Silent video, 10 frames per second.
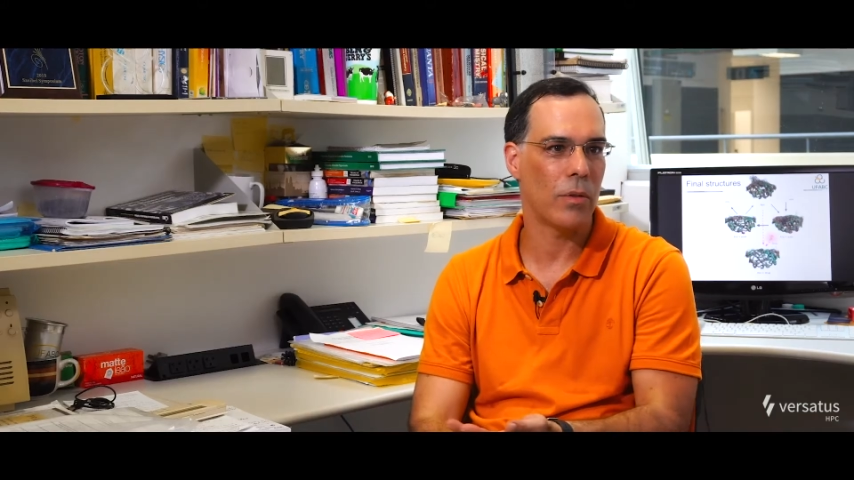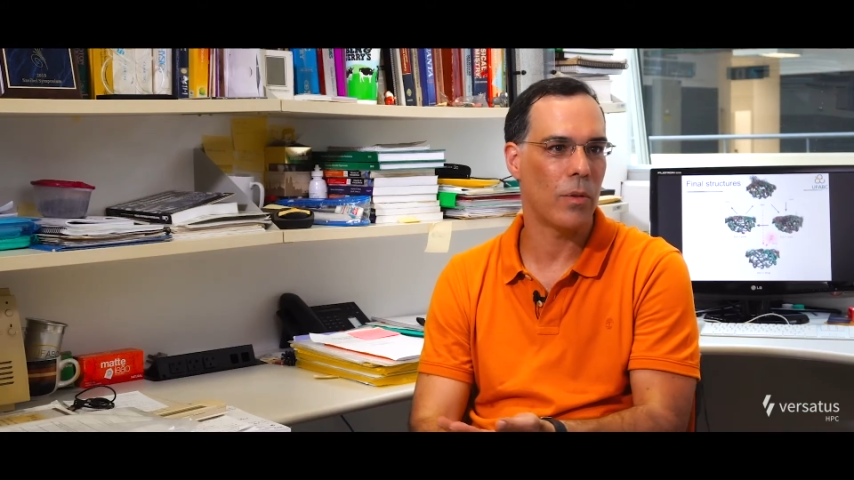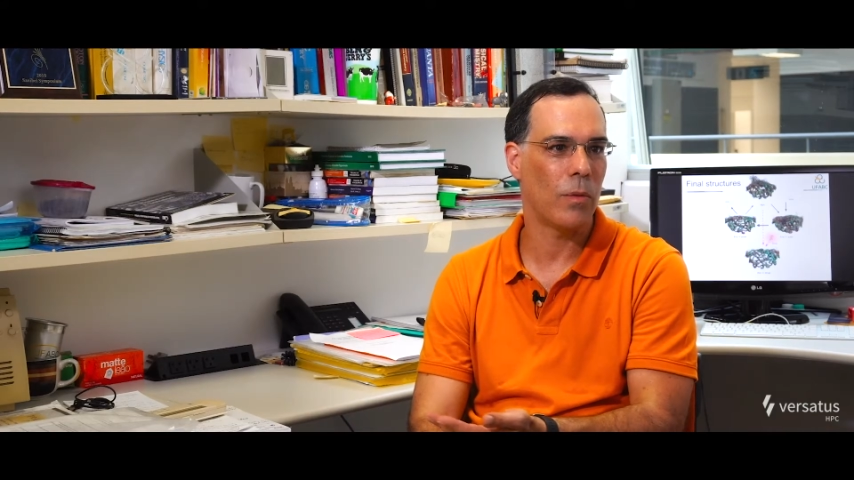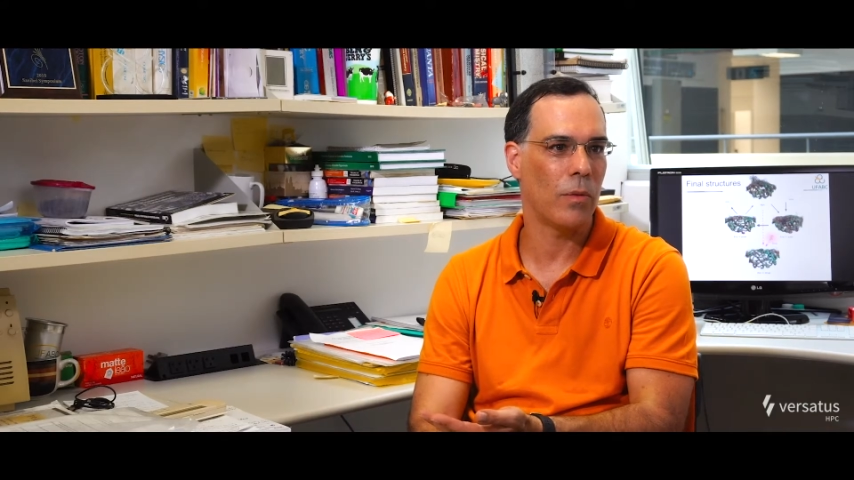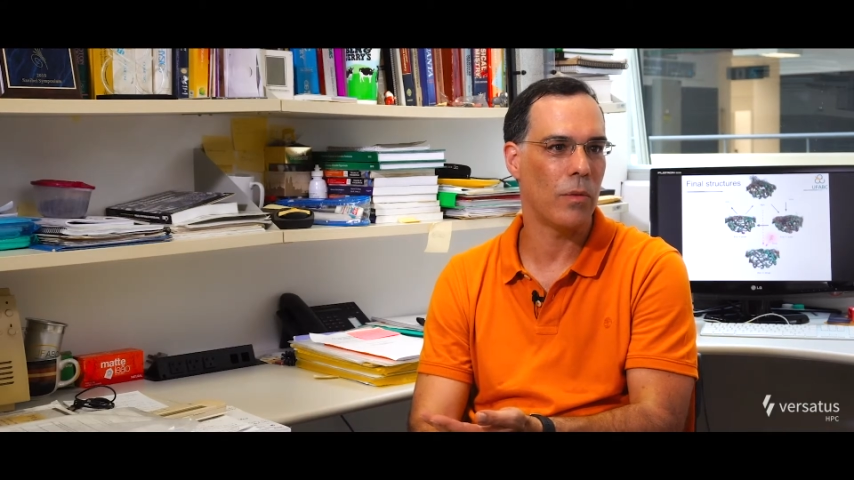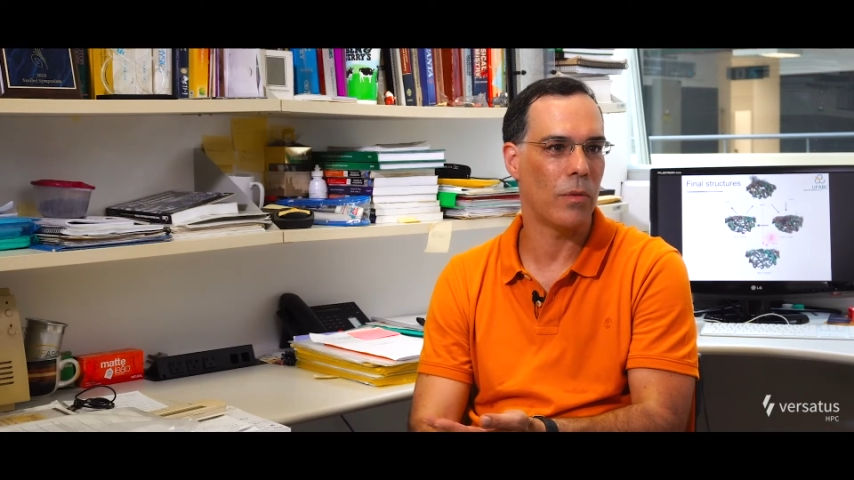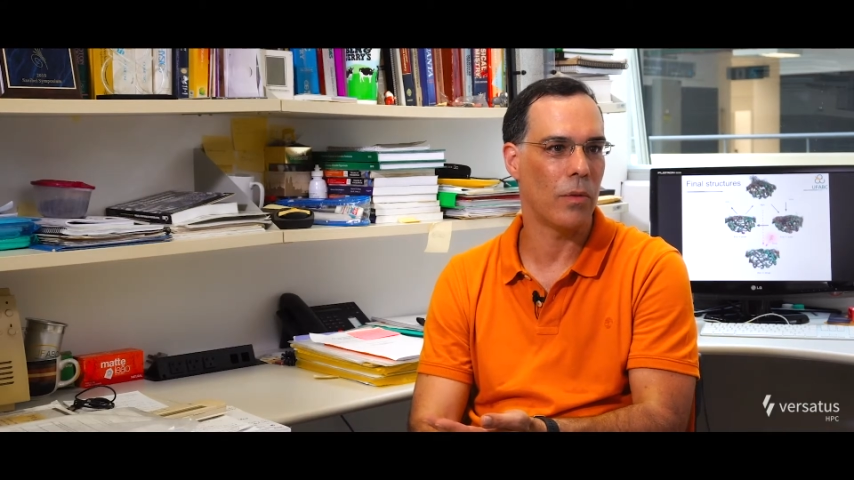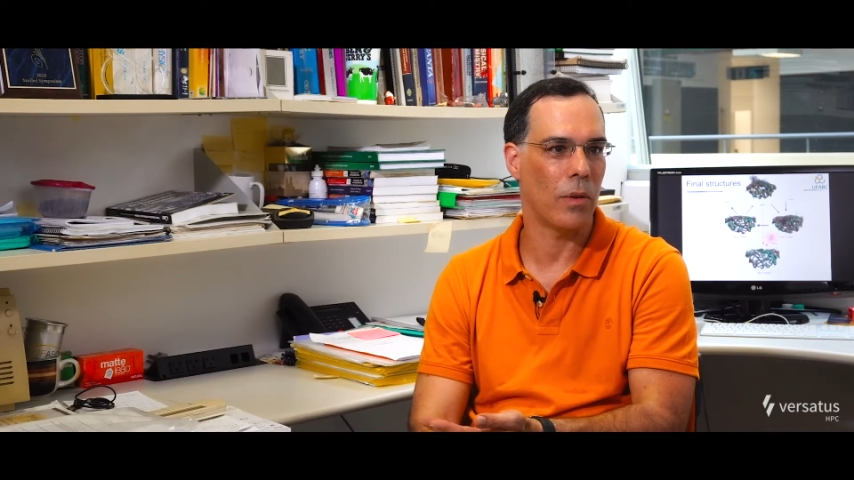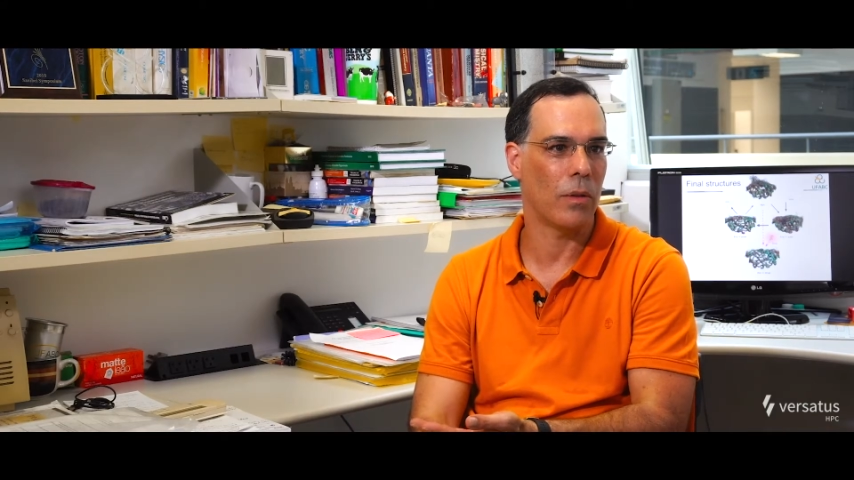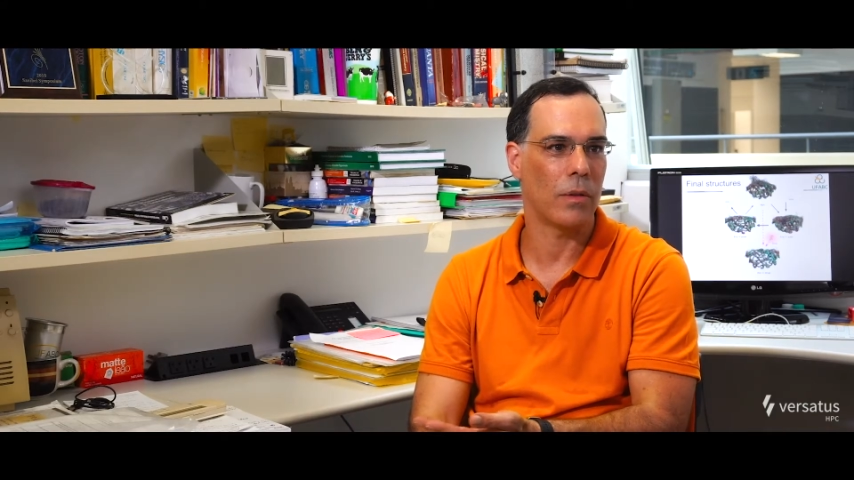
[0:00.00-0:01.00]
como
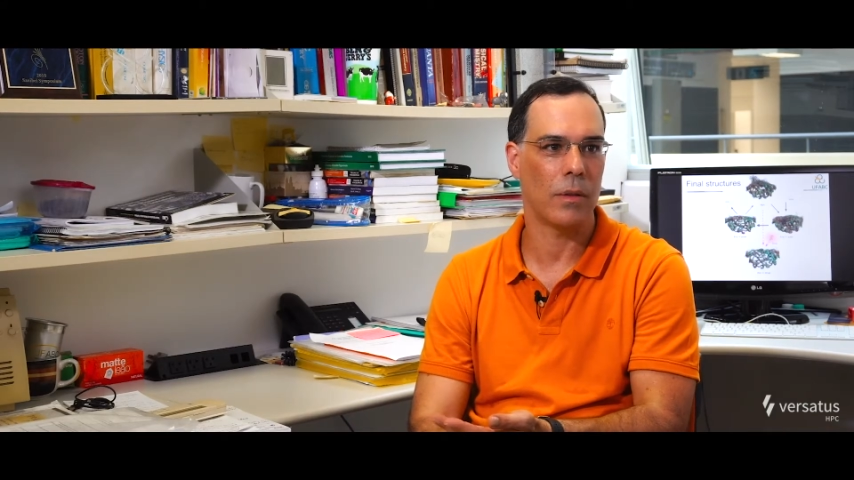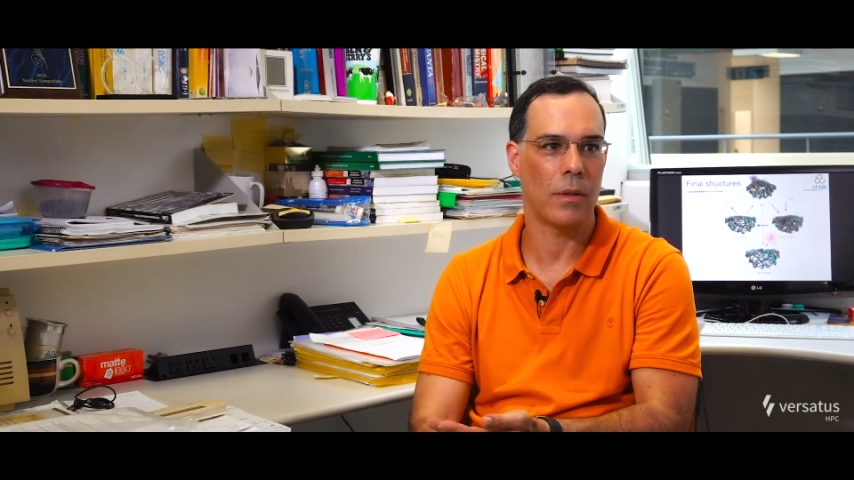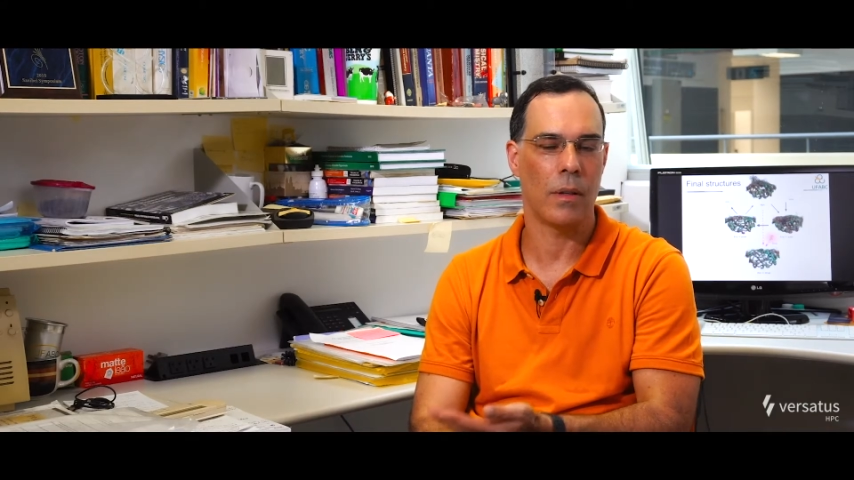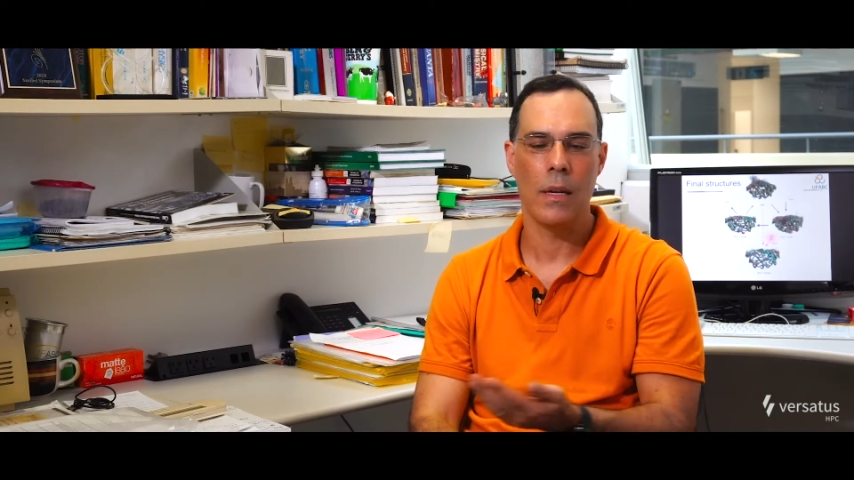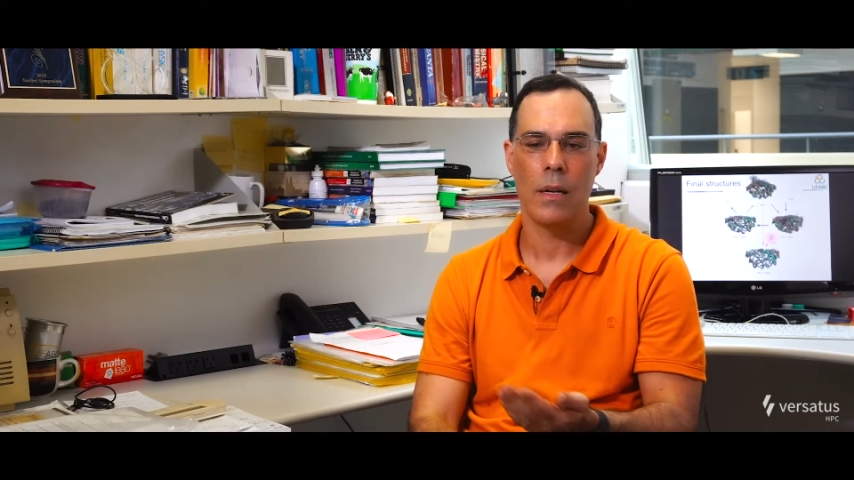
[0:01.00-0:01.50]
nós. Né?